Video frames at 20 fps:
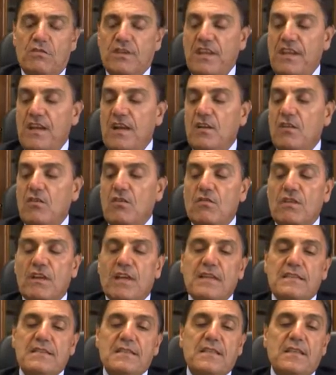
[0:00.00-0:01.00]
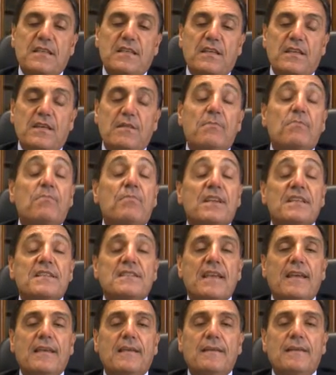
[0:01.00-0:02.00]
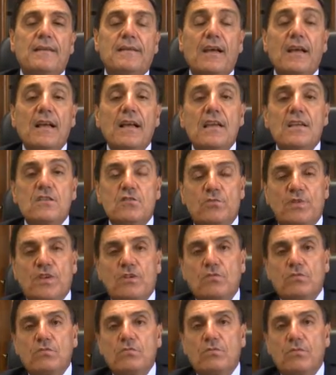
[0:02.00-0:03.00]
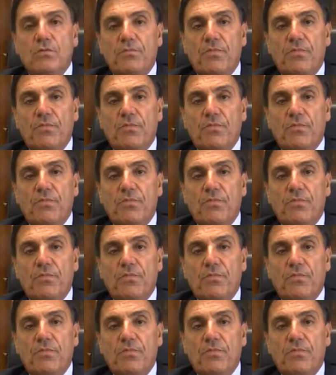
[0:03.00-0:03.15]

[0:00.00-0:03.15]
che ancora si presenta soprattutto